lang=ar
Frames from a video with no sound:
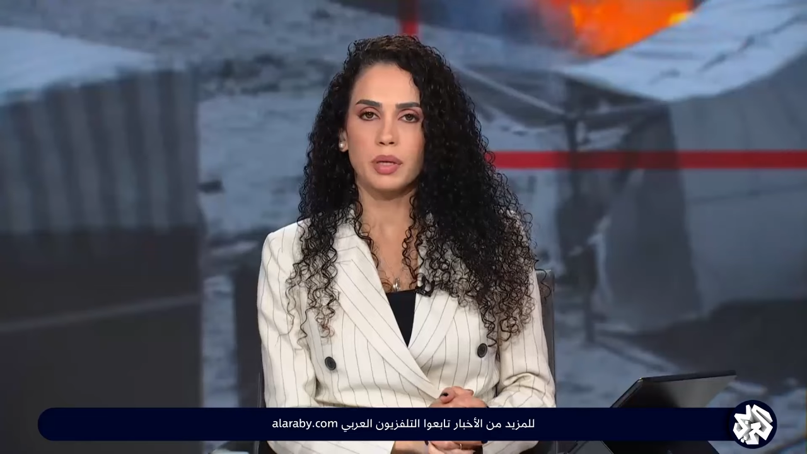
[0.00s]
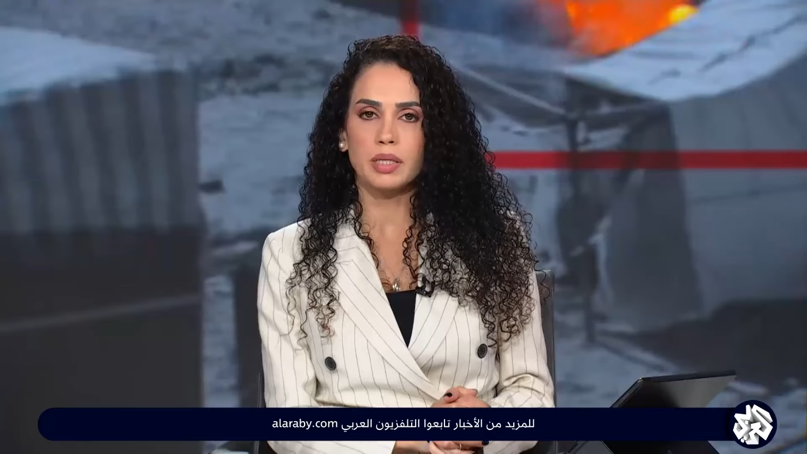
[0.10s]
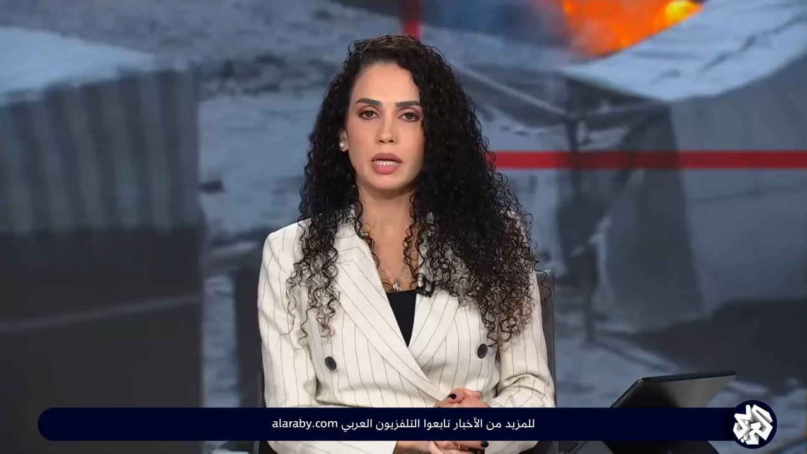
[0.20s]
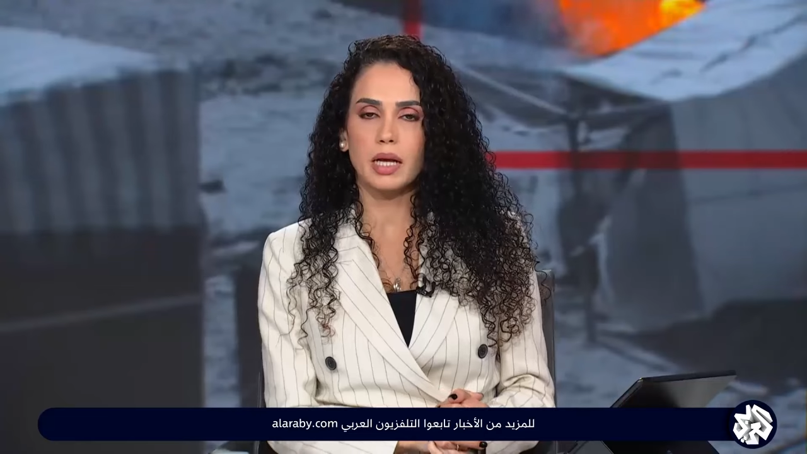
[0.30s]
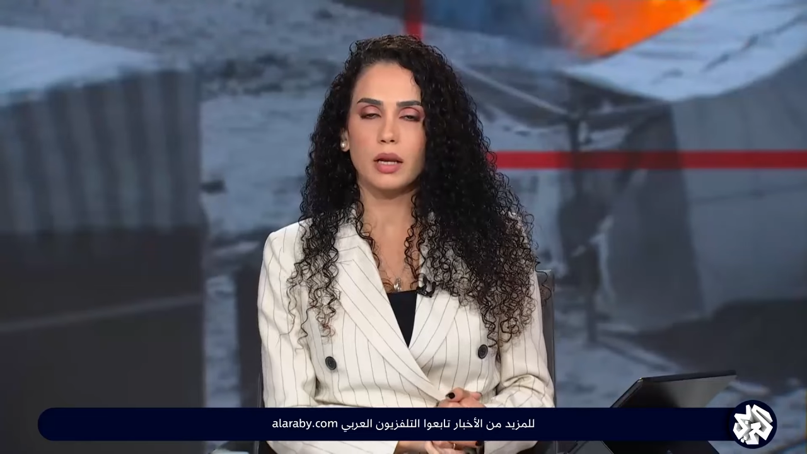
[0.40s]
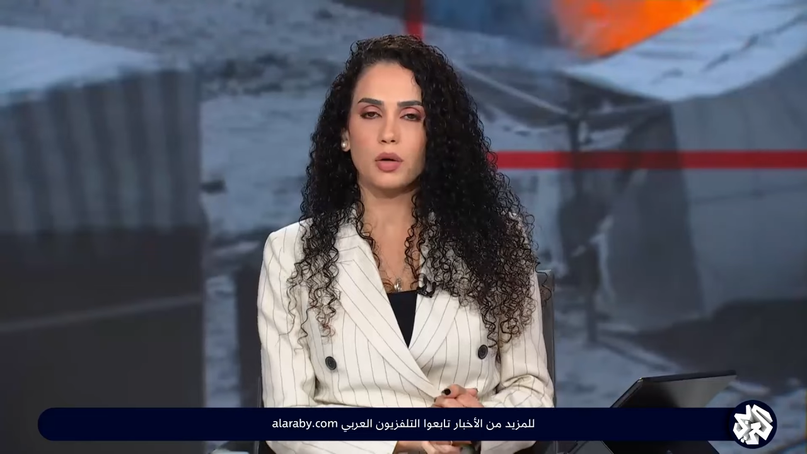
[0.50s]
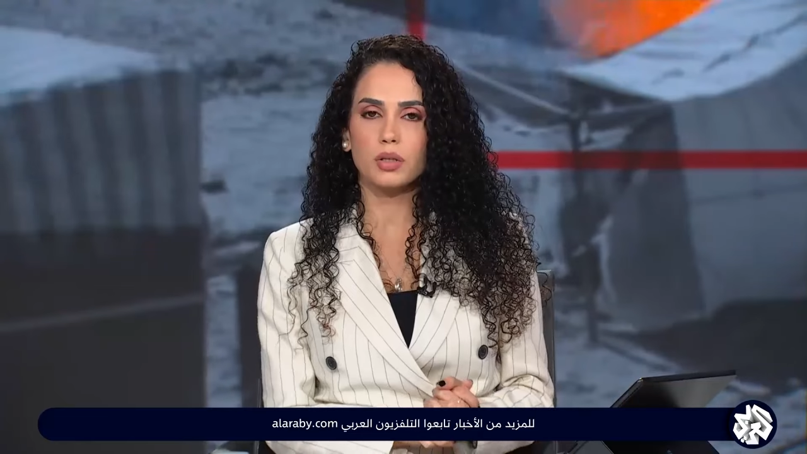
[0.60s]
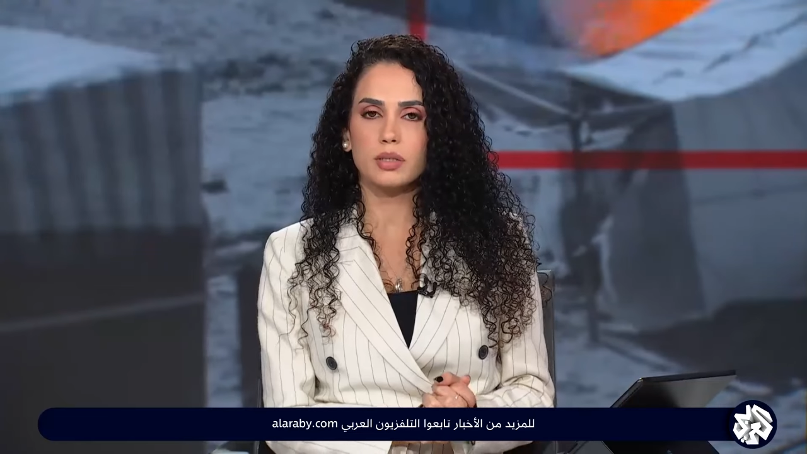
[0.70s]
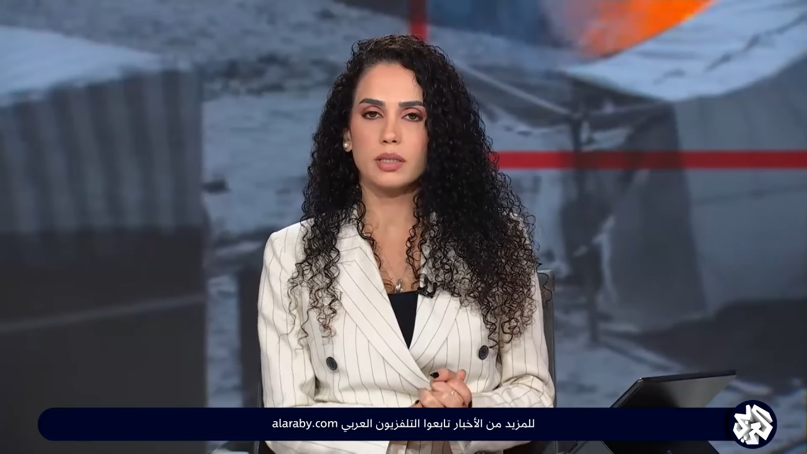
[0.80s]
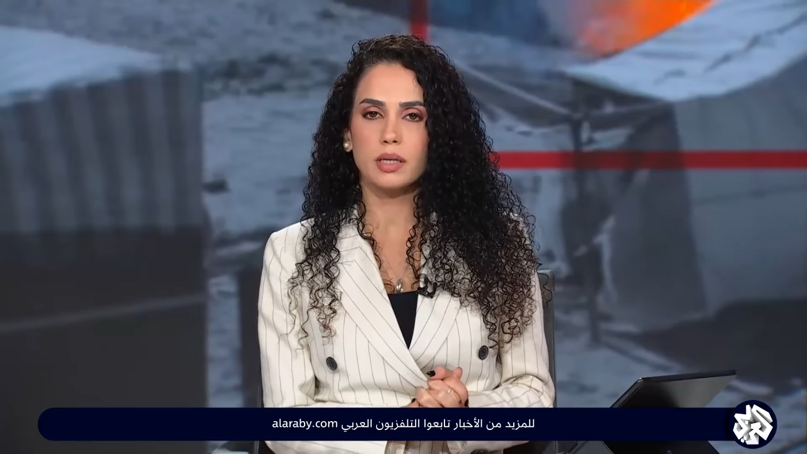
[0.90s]
من
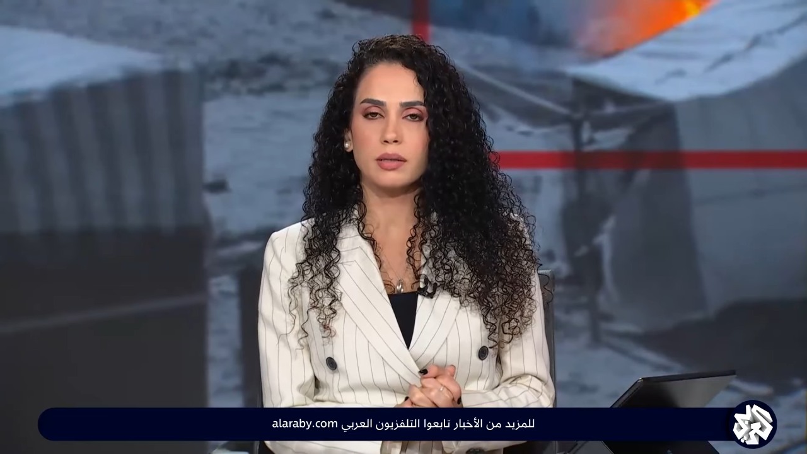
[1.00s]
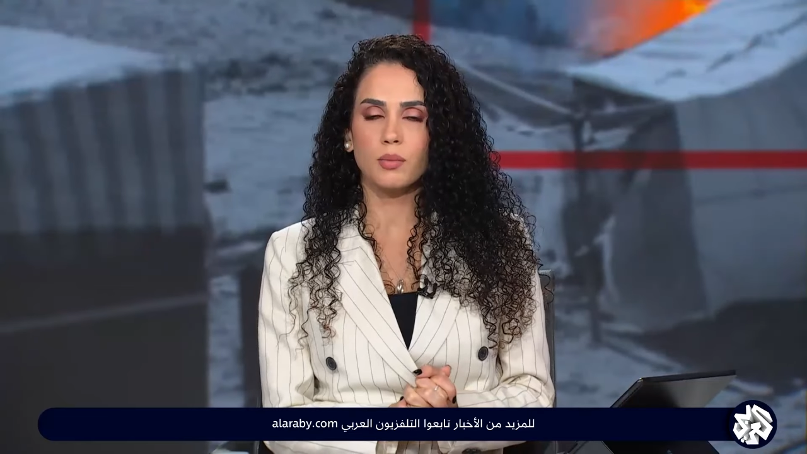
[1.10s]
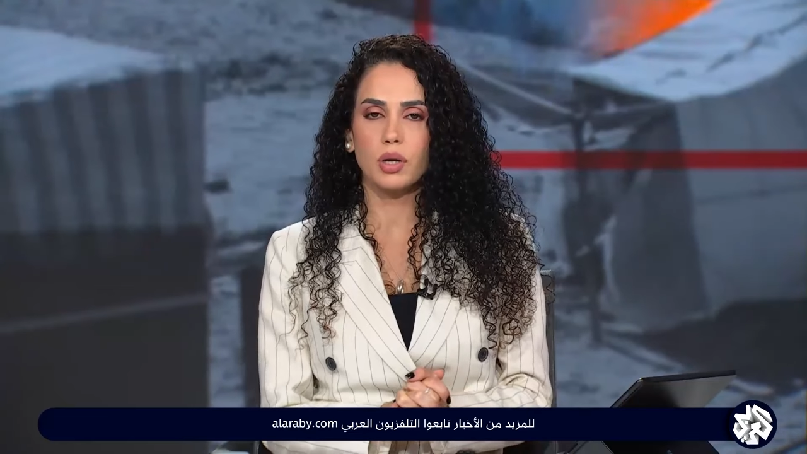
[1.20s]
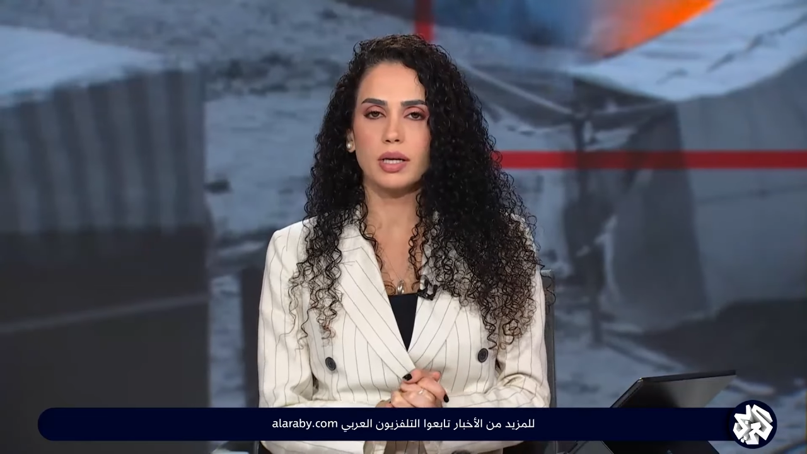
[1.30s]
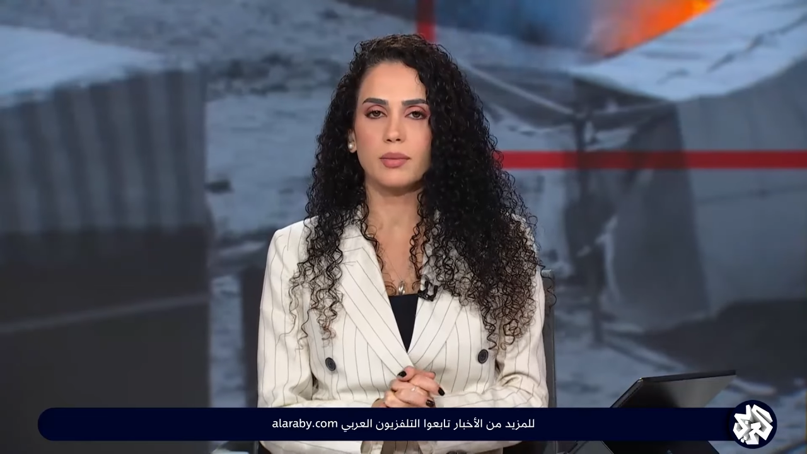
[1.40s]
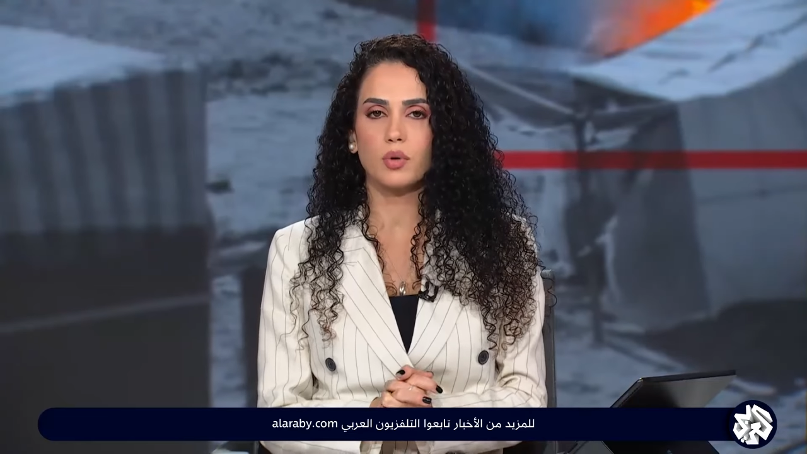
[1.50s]
القدس ينضم إلينا